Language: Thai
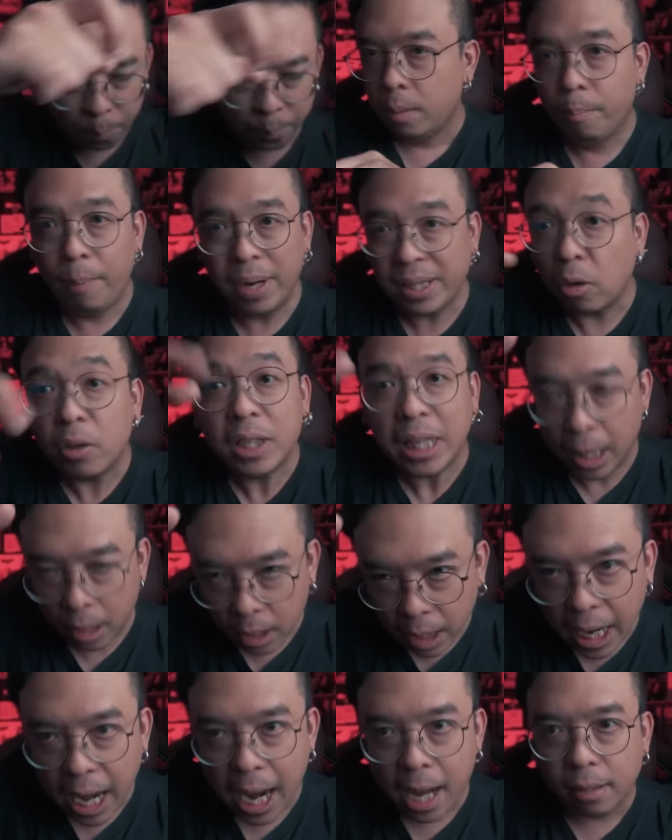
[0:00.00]
บไม่ต้องเขียน
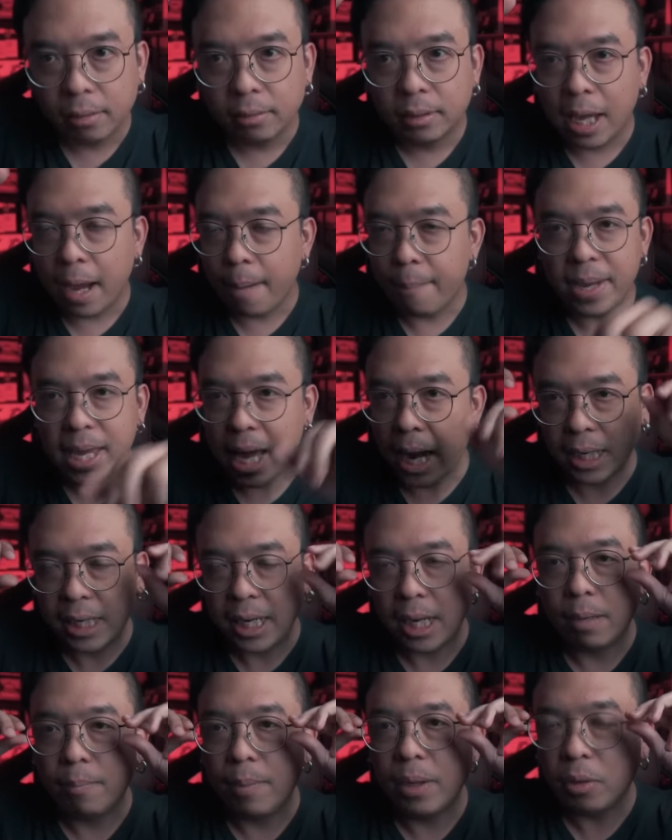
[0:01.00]
ก็ได้ ถ้าไม่อยาก
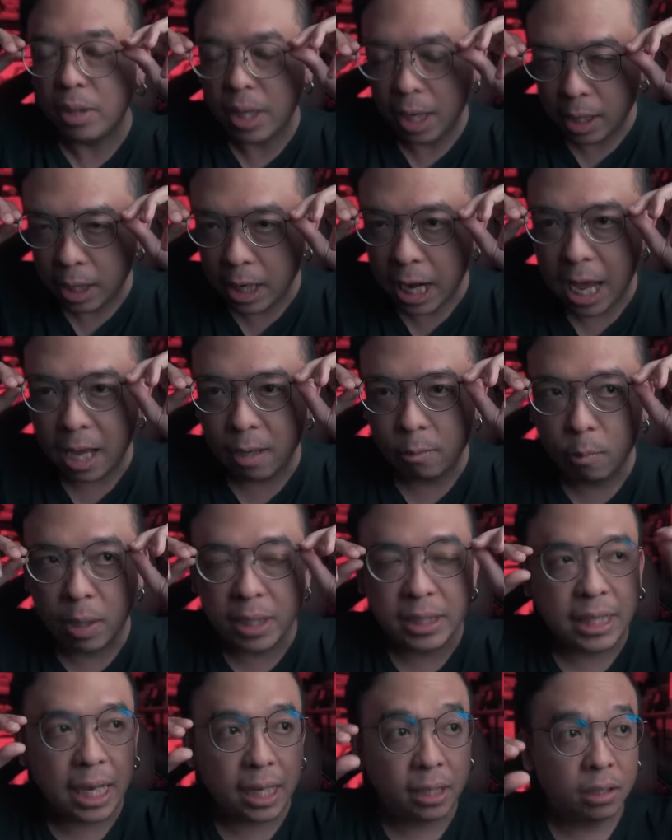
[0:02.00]
เขียนไม่ต้องเขียนก็ได้ วั
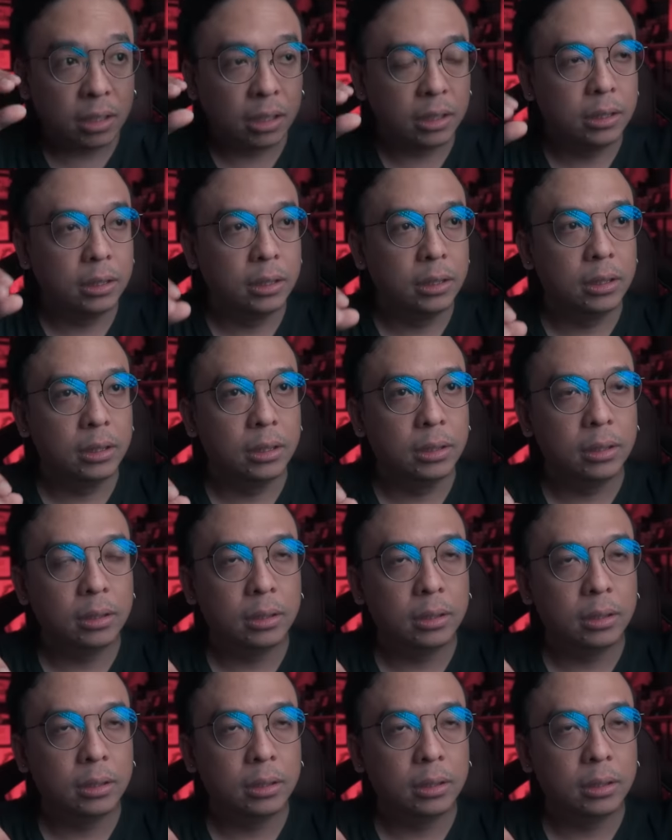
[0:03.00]
นจันทร์ก็คือ